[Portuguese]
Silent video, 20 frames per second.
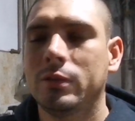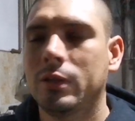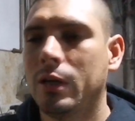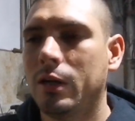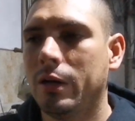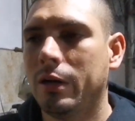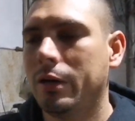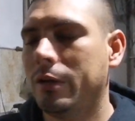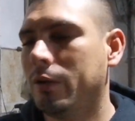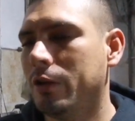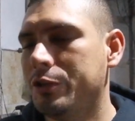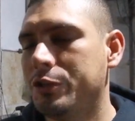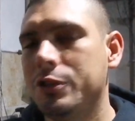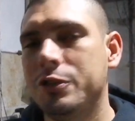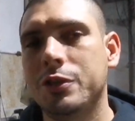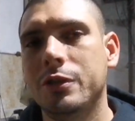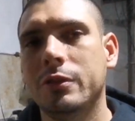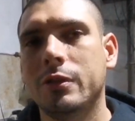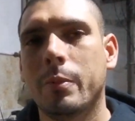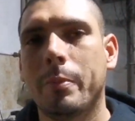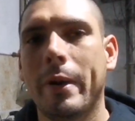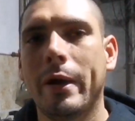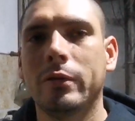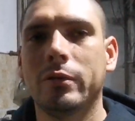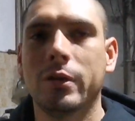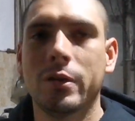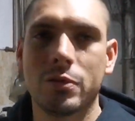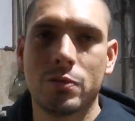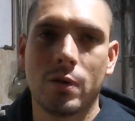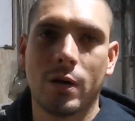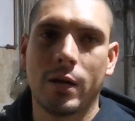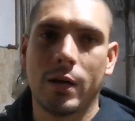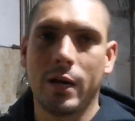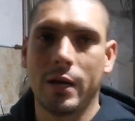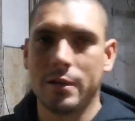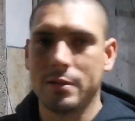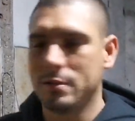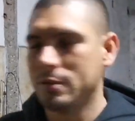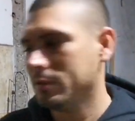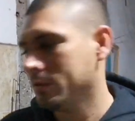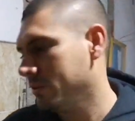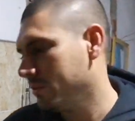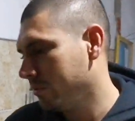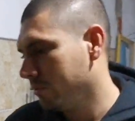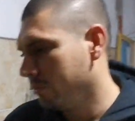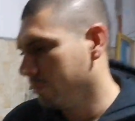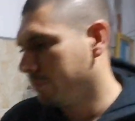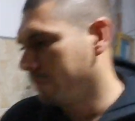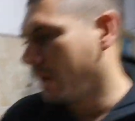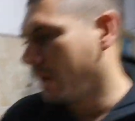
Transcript: na loja de tinta perto da sua casa. Um